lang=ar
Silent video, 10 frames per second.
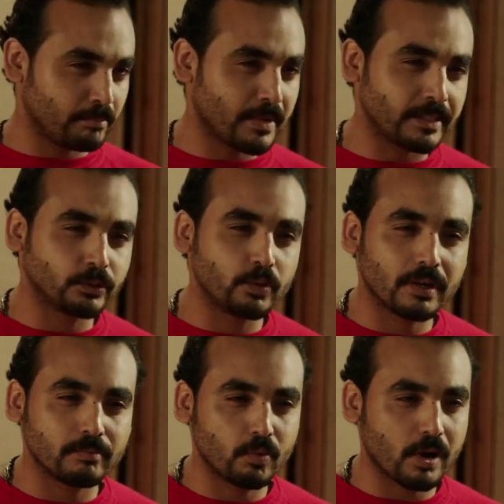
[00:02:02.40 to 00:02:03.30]
معذور
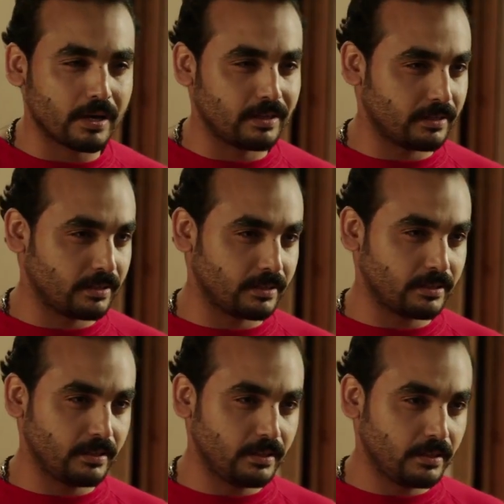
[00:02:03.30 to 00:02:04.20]
يا نوحة
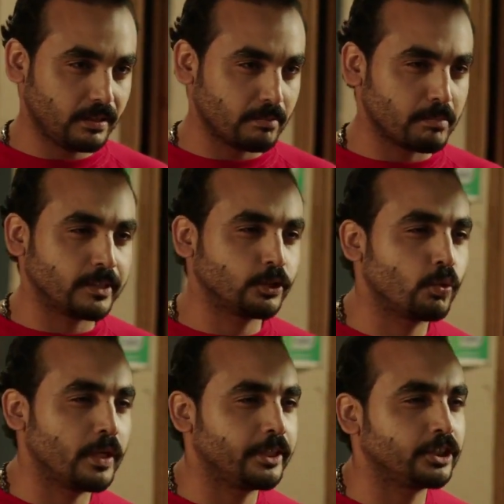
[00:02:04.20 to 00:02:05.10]
معذور
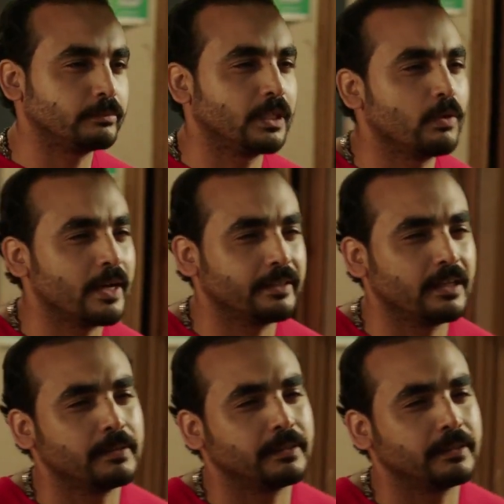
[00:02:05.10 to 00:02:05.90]
والعشق مدوخنا يا